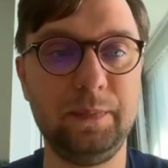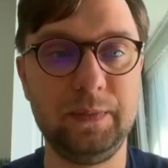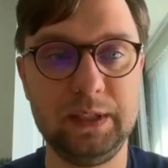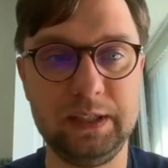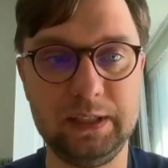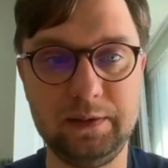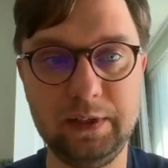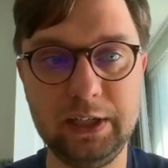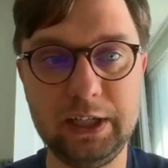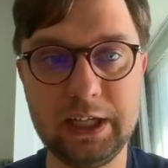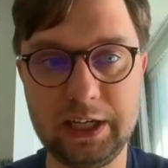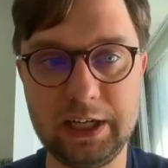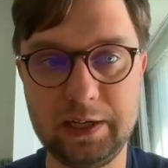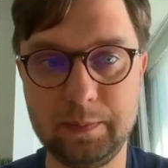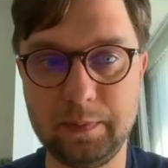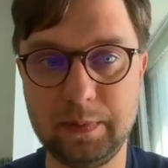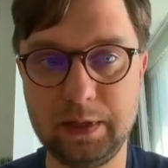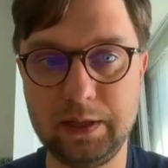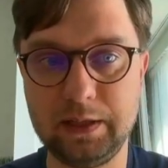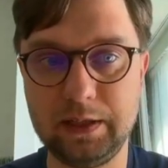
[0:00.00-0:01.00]

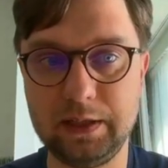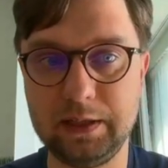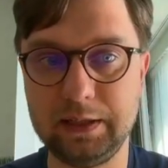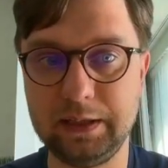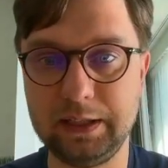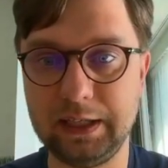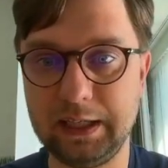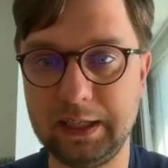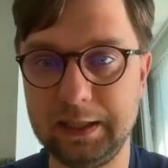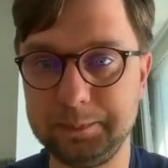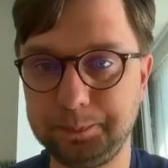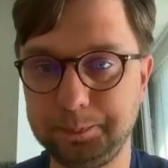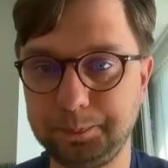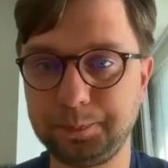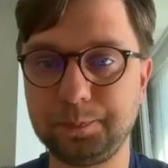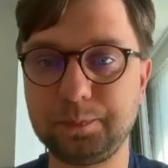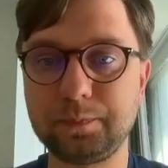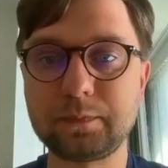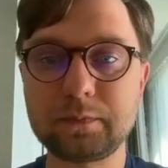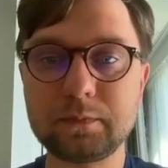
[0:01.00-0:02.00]
Сдвигаем на
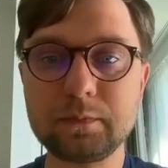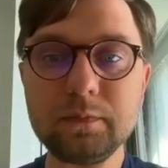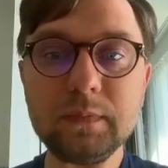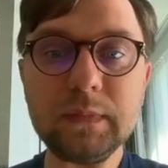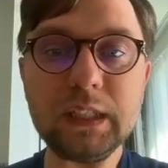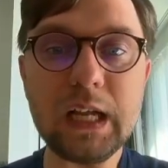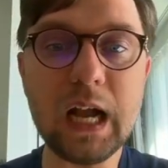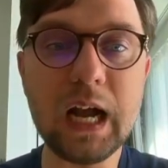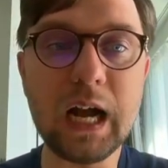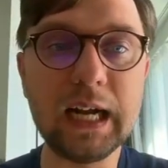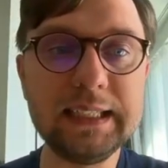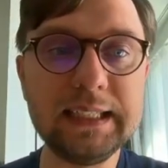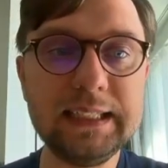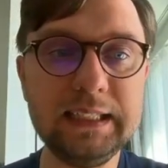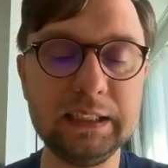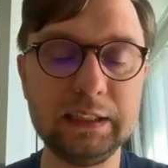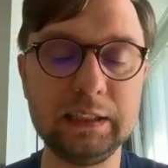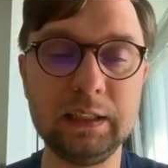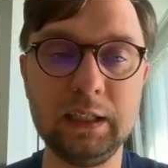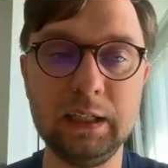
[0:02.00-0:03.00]

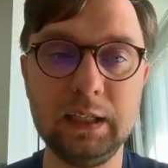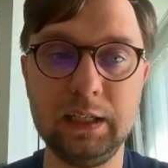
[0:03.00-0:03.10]
1.